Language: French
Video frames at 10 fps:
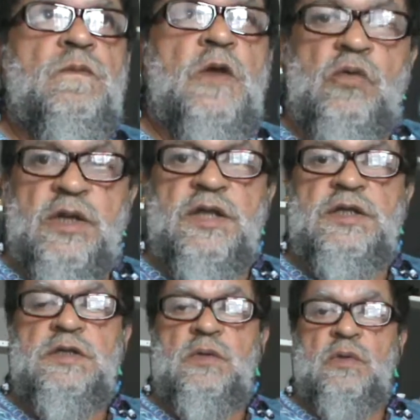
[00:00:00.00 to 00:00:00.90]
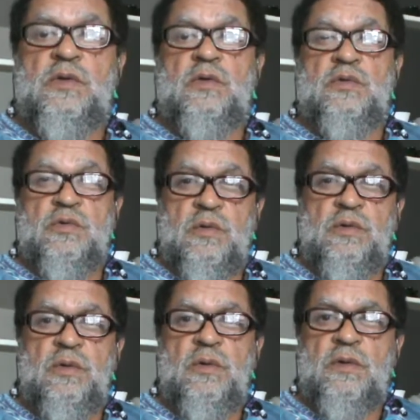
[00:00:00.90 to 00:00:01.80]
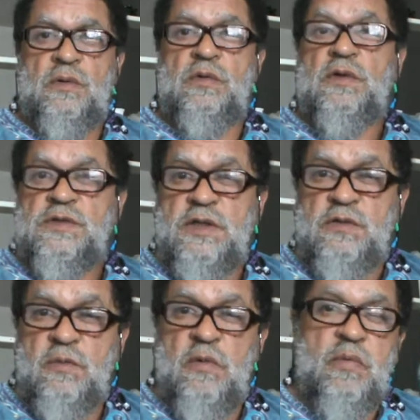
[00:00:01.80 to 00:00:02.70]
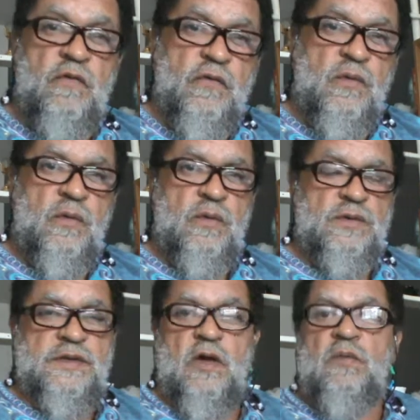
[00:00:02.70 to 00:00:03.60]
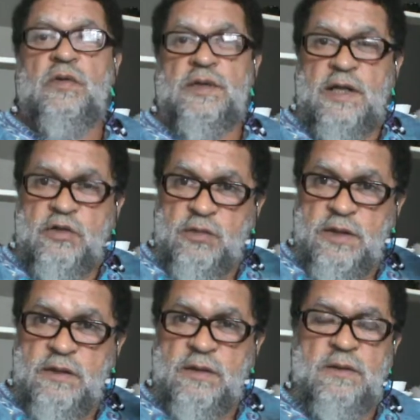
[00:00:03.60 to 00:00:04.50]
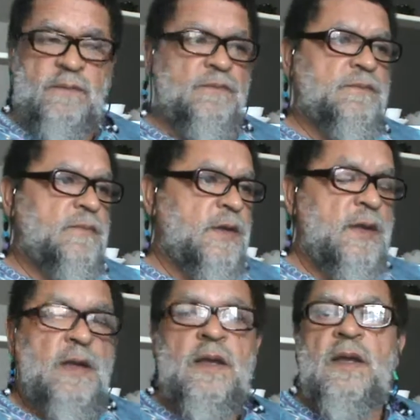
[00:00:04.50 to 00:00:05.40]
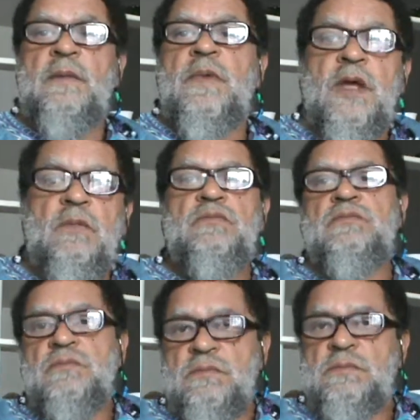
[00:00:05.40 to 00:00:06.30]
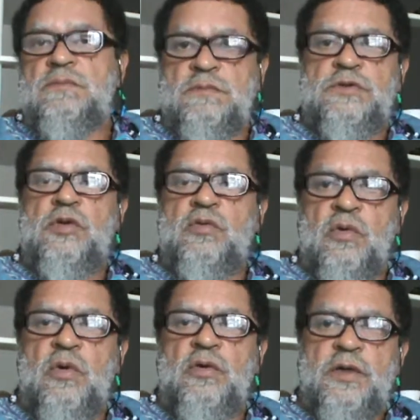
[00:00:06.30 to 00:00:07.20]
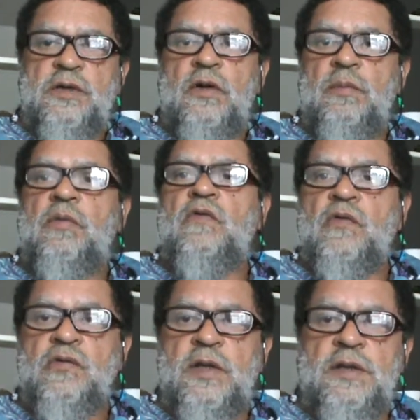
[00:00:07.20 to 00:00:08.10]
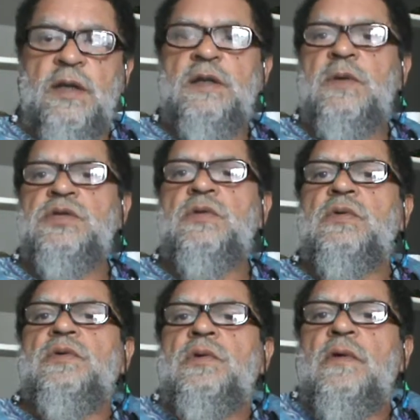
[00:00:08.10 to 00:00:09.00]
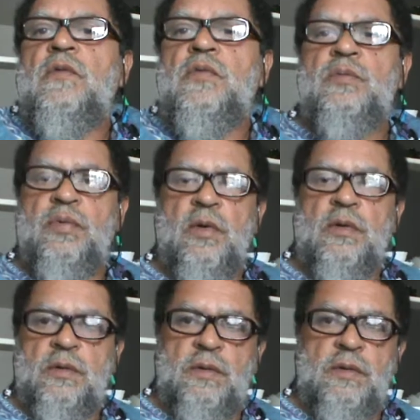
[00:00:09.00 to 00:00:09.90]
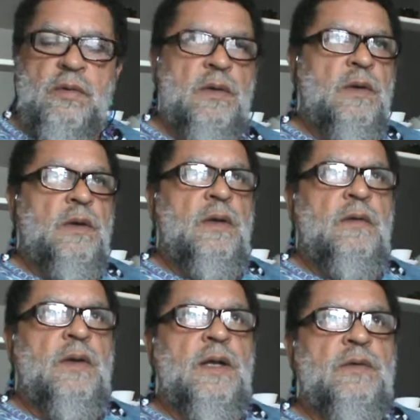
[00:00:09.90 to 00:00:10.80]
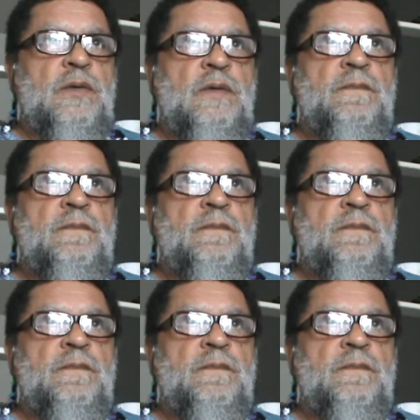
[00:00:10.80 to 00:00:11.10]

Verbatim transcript: dans nos traditions, dans notre culture, dans notre enseignement profond. Ça remonte à la nuit des temps. Mais sans trop rentrer dans le profond du détail, imaginons que nous n'aurons plus peur, que, voilà, que,